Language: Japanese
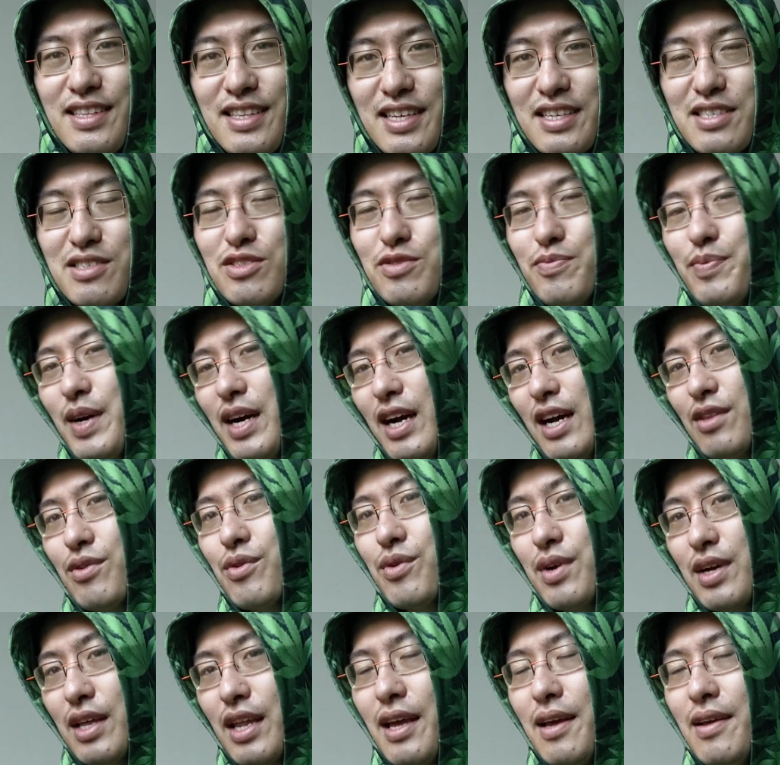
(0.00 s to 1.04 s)
ね、スーパーか
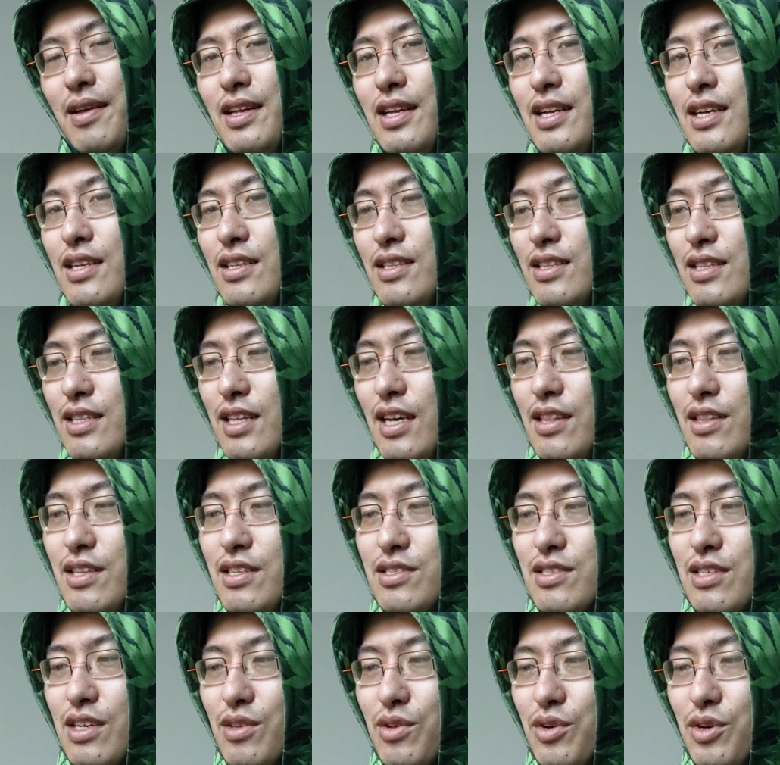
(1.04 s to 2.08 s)
どっかでなん
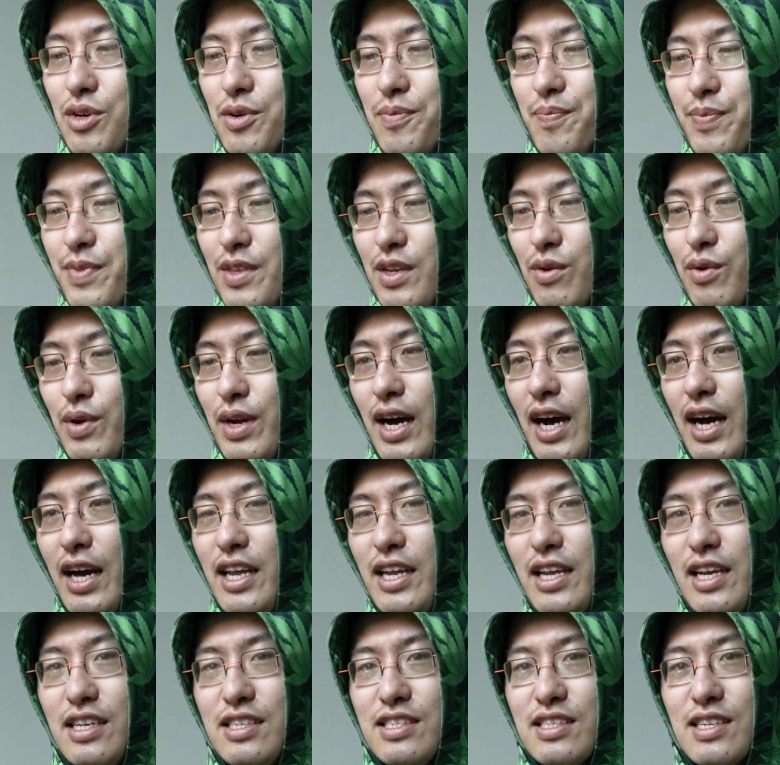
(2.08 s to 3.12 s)
ですけどこれ
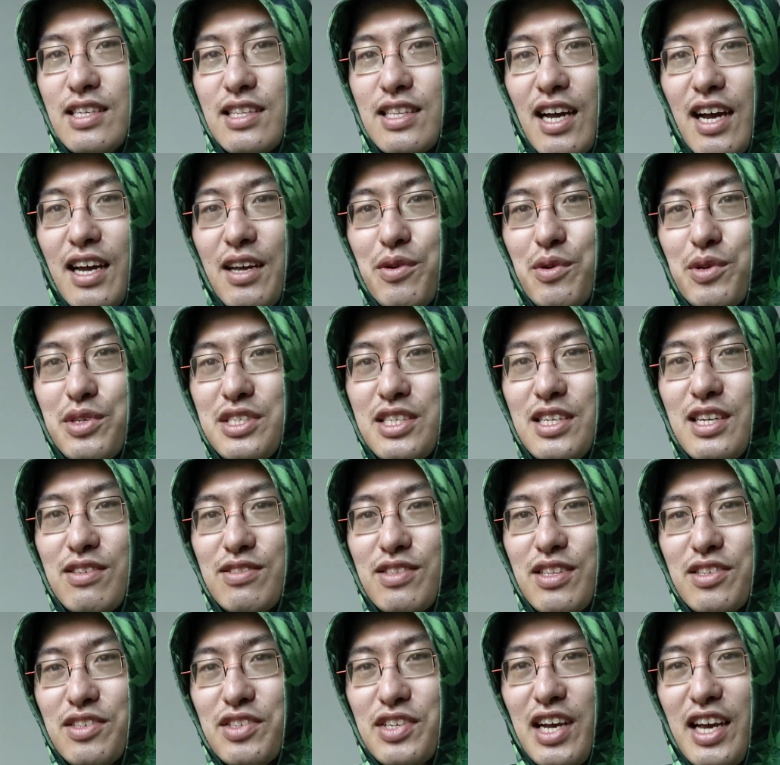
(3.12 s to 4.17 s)
IH に対応してなく
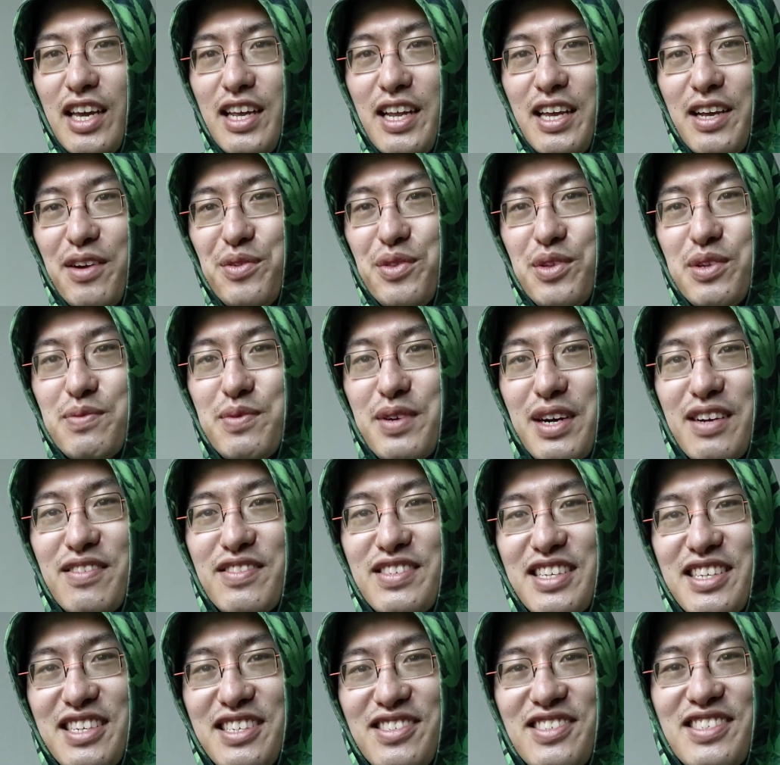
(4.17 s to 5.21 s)
て使えないことに村上
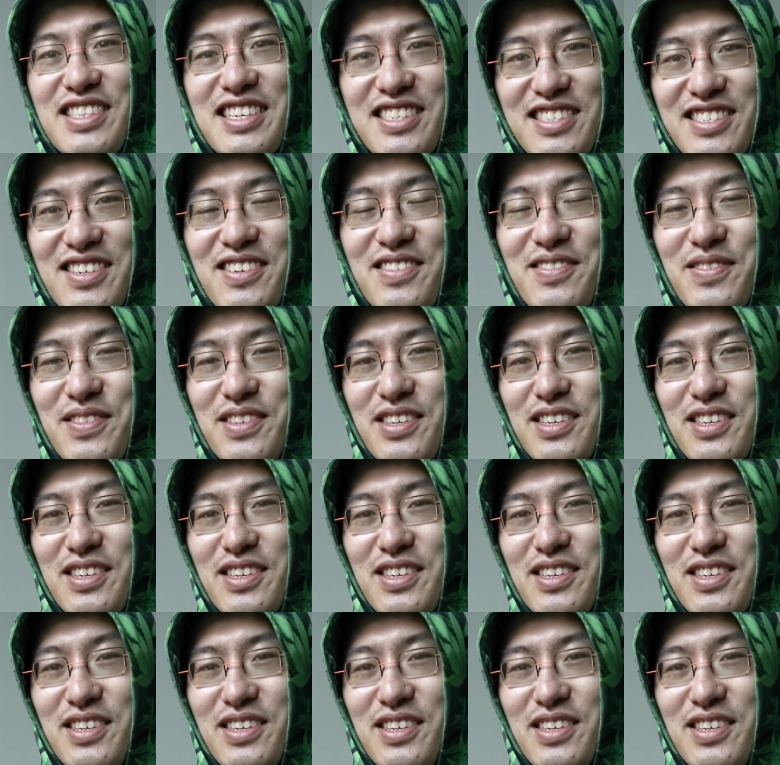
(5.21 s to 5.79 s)
さん気づいたんですよ